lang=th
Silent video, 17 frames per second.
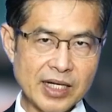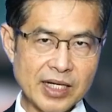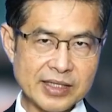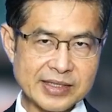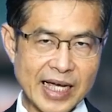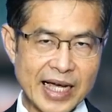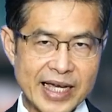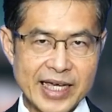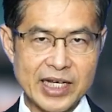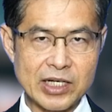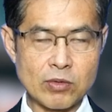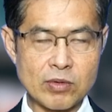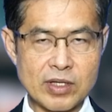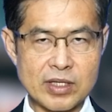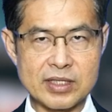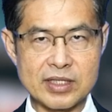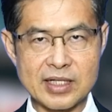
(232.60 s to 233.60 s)
สาเหตุของ
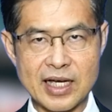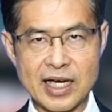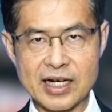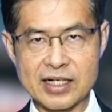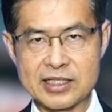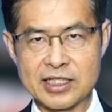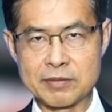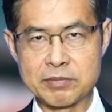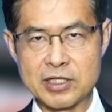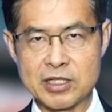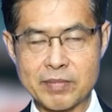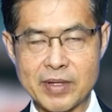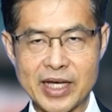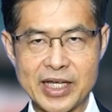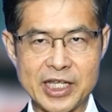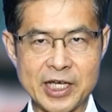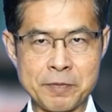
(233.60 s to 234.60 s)
การเกิดเพลิงไห
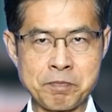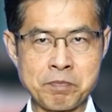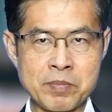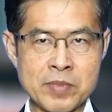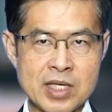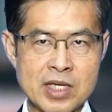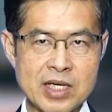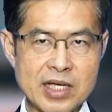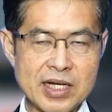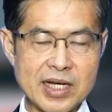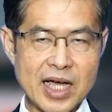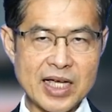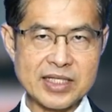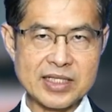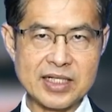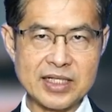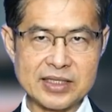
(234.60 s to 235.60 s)
ม้เนี่ยน่า
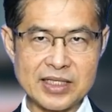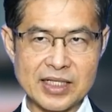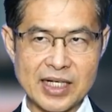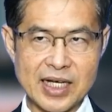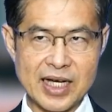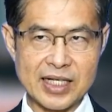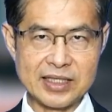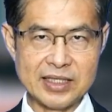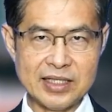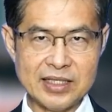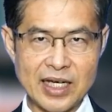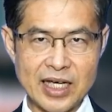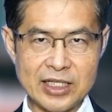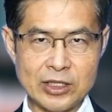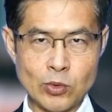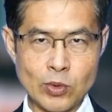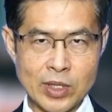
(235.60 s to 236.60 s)
จะเกิดจากการที่ไอ
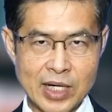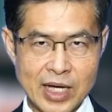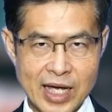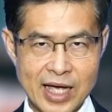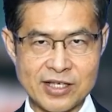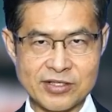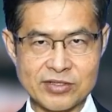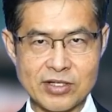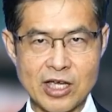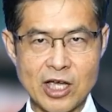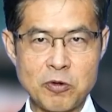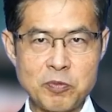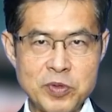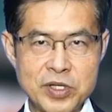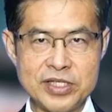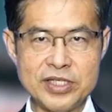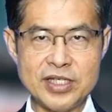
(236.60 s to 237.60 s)
ตัวก๊าซ
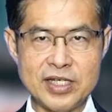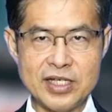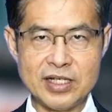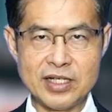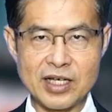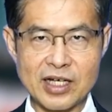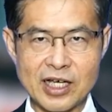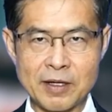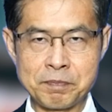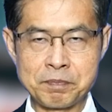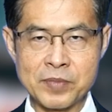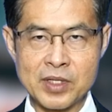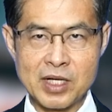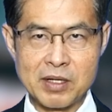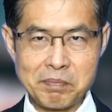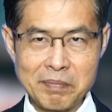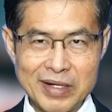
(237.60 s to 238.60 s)
LPG นะครับ
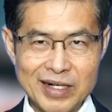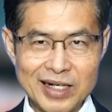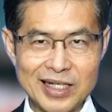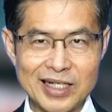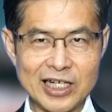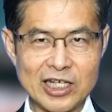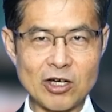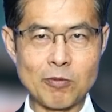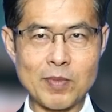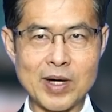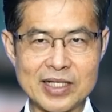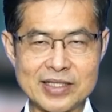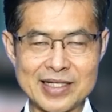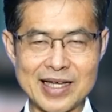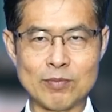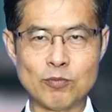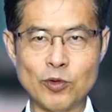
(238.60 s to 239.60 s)
มันระเหยออกมา
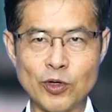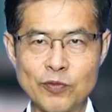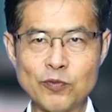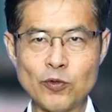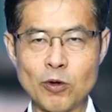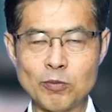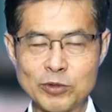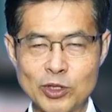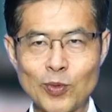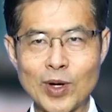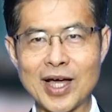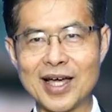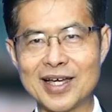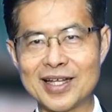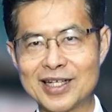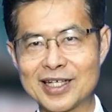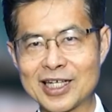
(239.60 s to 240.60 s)
จากม้วนโฟมที่ว่า
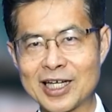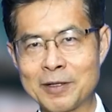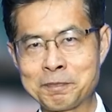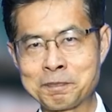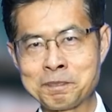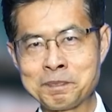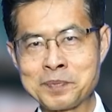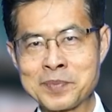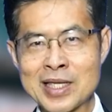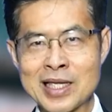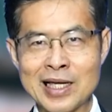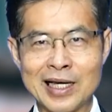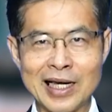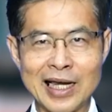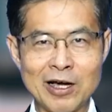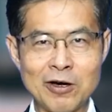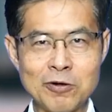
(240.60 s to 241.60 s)
นะครับ
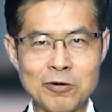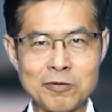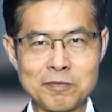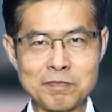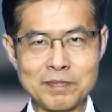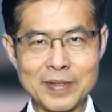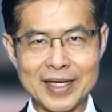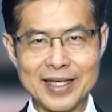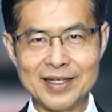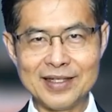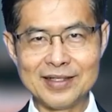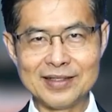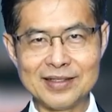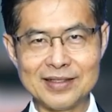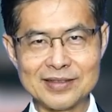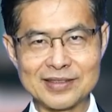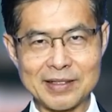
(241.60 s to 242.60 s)
แล้วไป
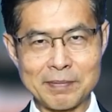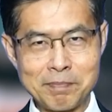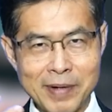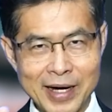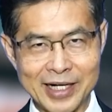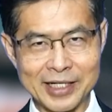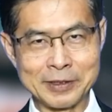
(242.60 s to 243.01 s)
สัมผัส